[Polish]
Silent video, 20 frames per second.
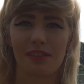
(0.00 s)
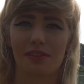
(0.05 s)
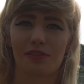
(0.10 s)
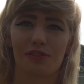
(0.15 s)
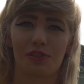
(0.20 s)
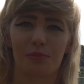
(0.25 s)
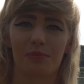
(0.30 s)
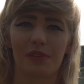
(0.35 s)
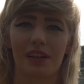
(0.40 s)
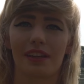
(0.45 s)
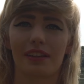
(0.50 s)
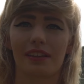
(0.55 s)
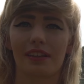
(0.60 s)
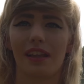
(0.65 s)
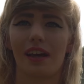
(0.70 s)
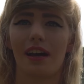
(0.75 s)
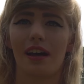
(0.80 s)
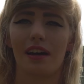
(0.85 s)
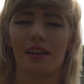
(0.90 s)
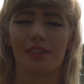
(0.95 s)
Jest to bieg
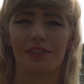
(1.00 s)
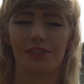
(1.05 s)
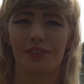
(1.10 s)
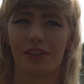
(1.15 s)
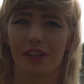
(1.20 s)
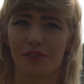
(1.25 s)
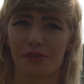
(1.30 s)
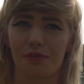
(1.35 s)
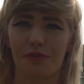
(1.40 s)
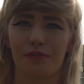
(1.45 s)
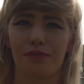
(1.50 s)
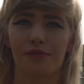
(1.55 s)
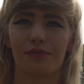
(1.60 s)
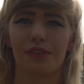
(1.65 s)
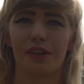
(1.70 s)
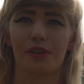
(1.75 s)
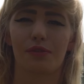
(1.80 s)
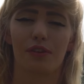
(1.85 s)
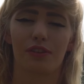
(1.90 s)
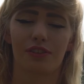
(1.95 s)
dla dzieciaczków w
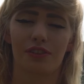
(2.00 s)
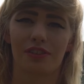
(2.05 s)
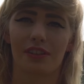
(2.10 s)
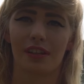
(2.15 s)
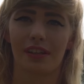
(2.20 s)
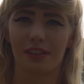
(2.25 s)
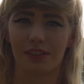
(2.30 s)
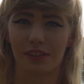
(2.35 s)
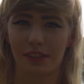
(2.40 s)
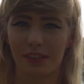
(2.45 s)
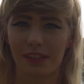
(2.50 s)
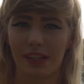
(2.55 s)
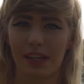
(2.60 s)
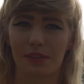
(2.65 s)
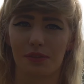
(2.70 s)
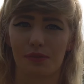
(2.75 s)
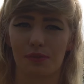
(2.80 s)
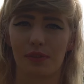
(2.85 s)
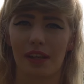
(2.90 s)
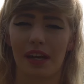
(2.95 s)
wieku od 4 do
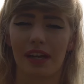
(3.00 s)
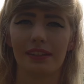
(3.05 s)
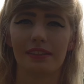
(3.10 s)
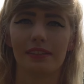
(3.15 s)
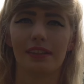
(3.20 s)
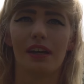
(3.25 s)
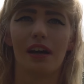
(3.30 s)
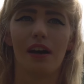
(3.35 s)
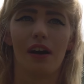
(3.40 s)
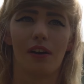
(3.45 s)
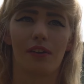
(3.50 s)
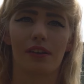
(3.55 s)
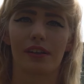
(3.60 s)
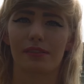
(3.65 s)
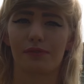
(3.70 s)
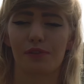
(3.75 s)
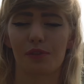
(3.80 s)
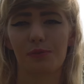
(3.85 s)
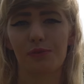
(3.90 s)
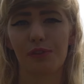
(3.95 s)
11 lat
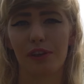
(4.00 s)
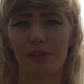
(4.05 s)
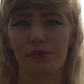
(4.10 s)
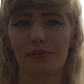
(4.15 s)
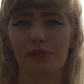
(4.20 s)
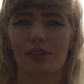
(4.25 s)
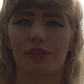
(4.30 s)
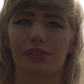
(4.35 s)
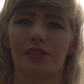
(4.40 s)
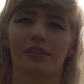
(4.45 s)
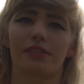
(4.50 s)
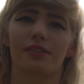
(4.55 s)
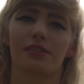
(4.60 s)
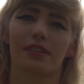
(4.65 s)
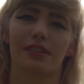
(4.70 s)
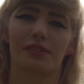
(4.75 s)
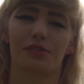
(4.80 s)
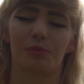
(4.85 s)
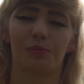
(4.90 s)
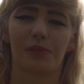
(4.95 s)
oraz Formułę Junior, czyli to
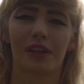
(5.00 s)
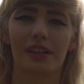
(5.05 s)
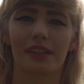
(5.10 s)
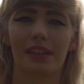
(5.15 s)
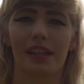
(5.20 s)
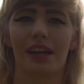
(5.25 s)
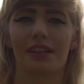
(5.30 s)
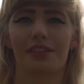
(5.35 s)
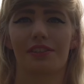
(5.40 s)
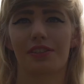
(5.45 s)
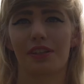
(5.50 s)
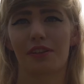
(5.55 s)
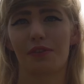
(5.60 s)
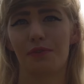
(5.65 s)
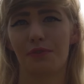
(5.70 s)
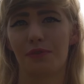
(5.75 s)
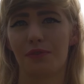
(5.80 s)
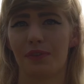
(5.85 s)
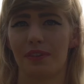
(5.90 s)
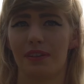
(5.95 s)
jest to bieg dla
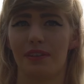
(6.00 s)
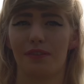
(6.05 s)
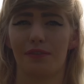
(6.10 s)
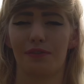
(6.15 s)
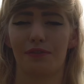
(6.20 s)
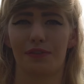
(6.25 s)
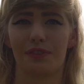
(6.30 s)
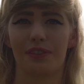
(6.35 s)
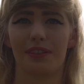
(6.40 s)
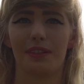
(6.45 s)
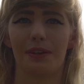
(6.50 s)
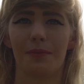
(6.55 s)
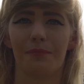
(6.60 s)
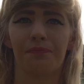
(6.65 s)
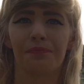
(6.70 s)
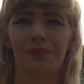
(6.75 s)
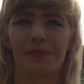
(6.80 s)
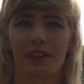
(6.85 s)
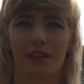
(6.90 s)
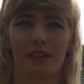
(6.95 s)
dzieciaków e, e,
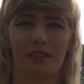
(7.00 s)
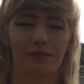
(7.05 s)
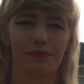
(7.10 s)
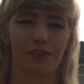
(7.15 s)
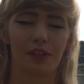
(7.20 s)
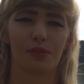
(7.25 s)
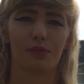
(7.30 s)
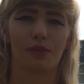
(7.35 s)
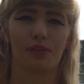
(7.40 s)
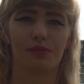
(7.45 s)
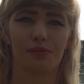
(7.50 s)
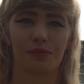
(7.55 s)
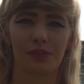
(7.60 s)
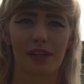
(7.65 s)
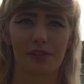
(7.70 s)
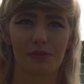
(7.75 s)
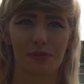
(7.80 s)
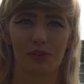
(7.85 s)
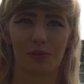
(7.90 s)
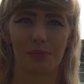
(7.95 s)
w, wieku od
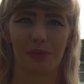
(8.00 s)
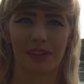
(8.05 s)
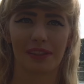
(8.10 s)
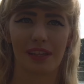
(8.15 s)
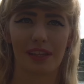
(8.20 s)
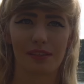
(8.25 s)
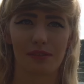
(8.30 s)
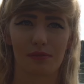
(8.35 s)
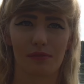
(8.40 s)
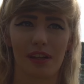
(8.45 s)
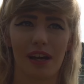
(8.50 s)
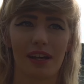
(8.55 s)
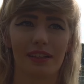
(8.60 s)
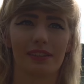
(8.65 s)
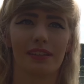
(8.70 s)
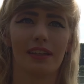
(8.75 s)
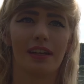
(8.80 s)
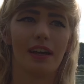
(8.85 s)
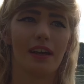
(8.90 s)
12 do 15 lat.